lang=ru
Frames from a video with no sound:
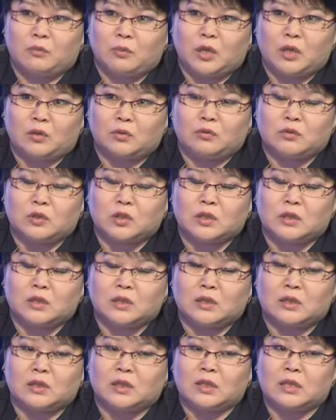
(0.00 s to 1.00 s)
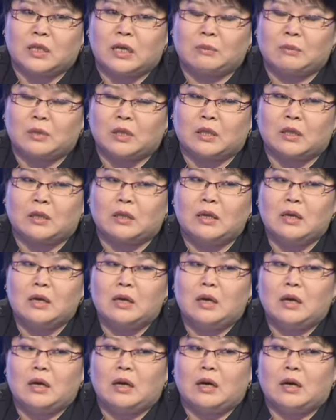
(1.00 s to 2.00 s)
были утверждены регламенты,
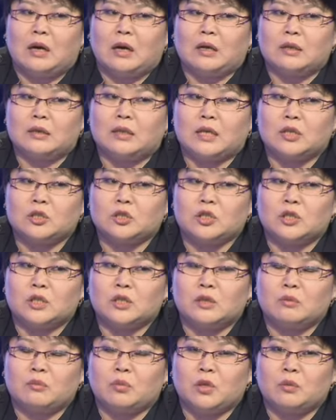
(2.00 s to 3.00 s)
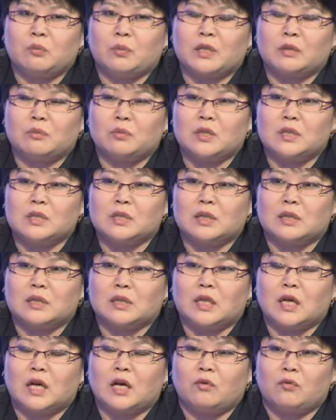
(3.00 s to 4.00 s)
а, также был подписан
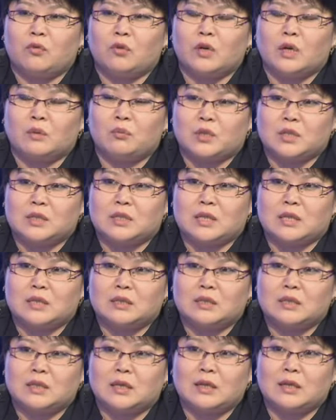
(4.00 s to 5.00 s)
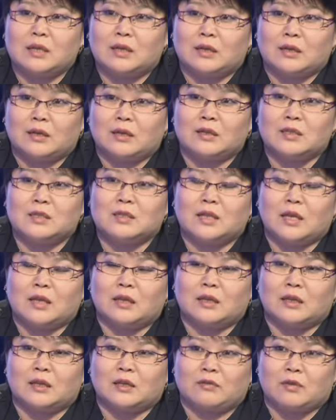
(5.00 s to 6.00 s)
договор о присоединении
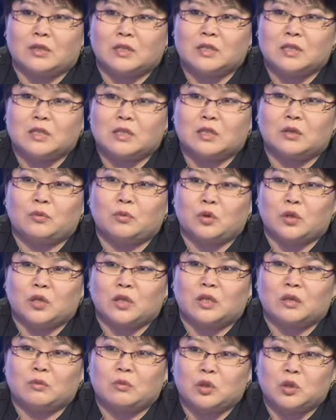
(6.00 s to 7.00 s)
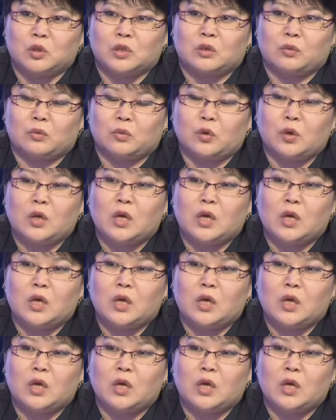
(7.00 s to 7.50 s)
Кыргызстана к Евразийскому экономическому